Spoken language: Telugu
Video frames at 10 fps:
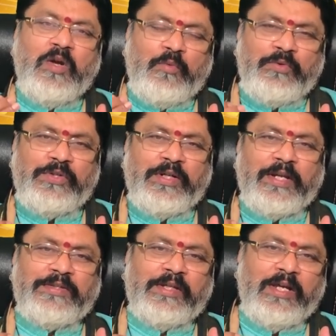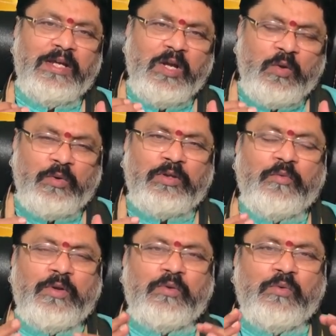వృషిక రాశికి
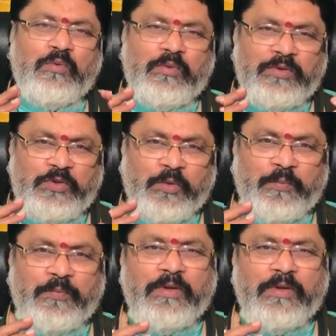కొంతవరకు కొంచెం